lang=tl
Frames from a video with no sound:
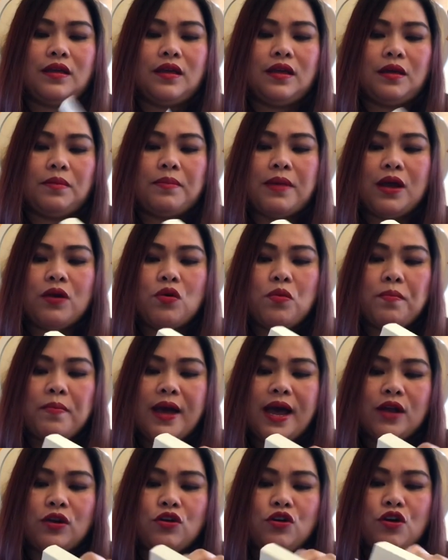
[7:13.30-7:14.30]

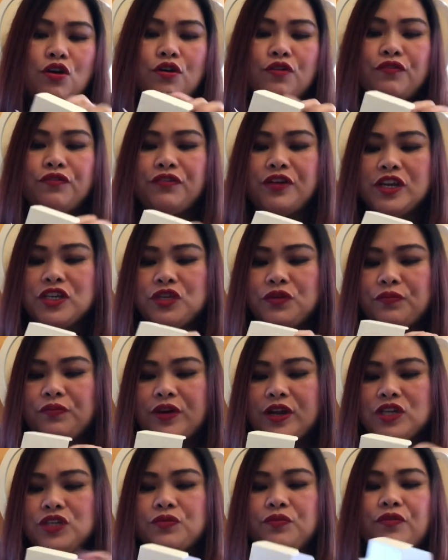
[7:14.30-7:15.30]
Bagong-bago. Fresh,
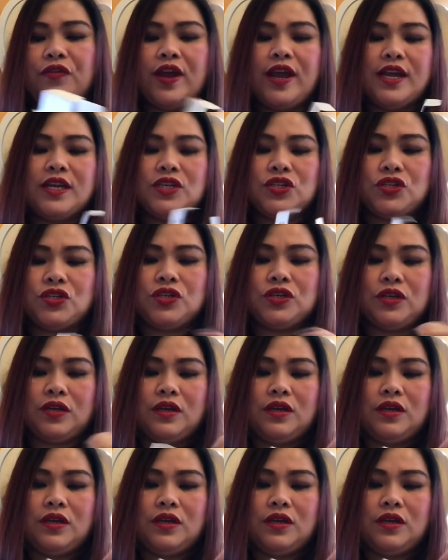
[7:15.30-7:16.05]
fresh, fresh.